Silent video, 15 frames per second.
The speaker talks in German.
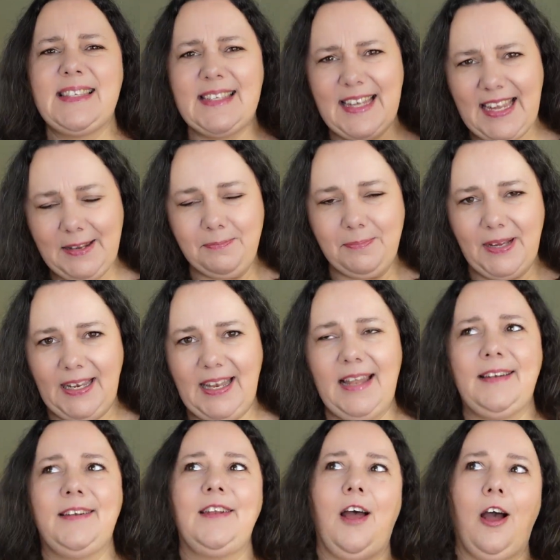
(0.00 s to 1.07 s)
zehn
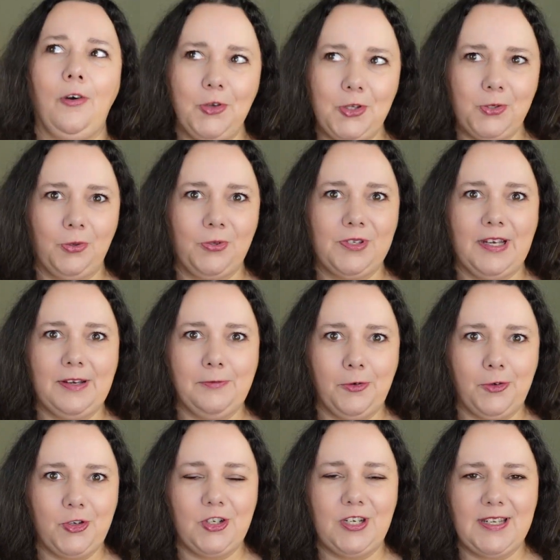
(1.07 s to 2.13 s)
Paletten aus unserer
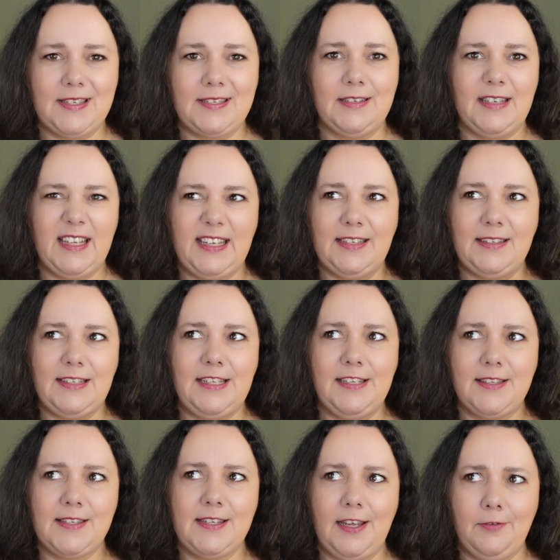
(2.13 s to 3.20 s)
Wunschliste, nicht
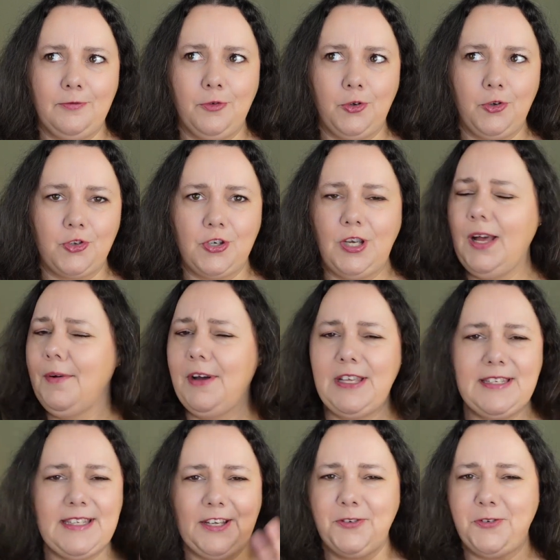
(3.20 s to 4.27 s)
die zehn Wünsche. Aber
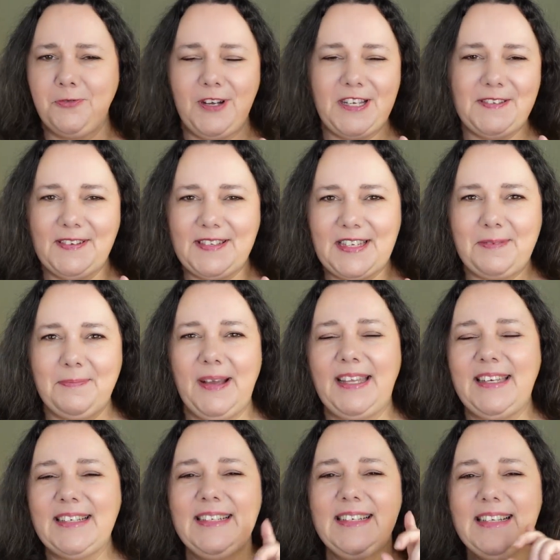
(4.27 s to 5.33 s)
ich denke, du weißt, was ich
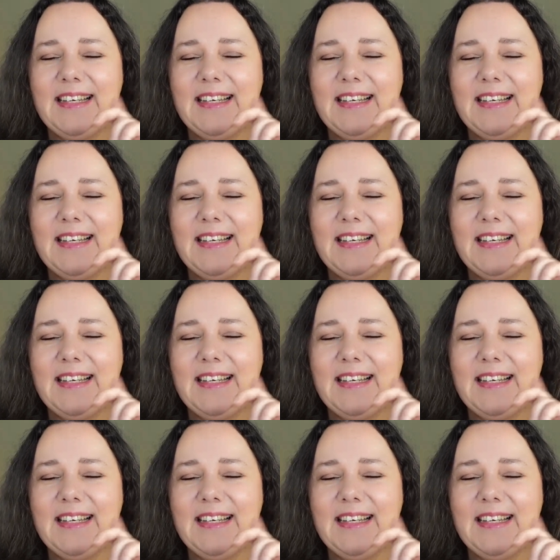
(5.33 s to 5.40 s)
meine.